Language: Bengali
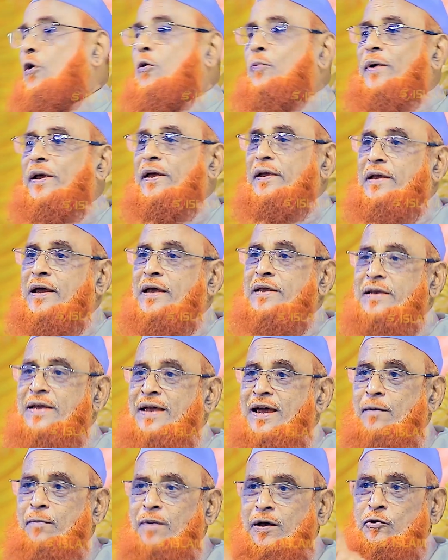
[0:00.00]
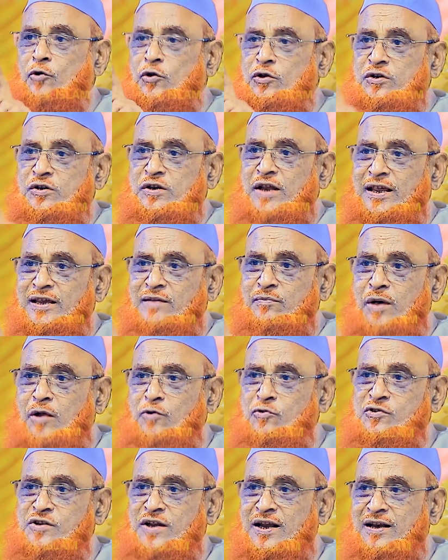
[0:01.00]
করবে এই এবাদতটাই
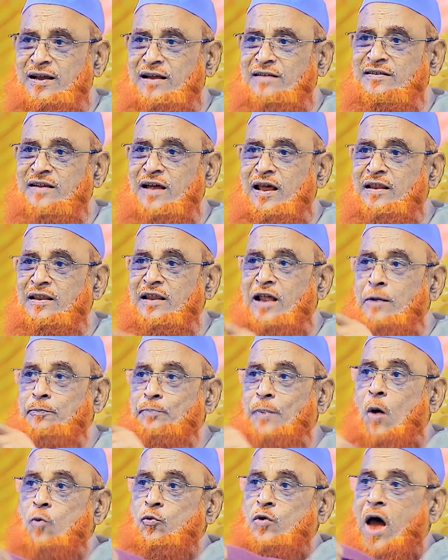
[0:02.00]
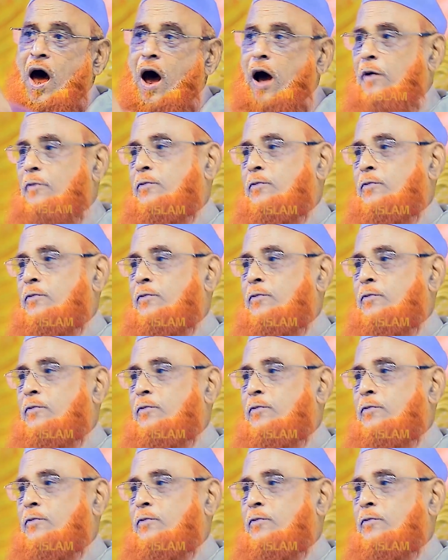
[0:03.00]
মানুষের কাছে আল্লাহর পাওনা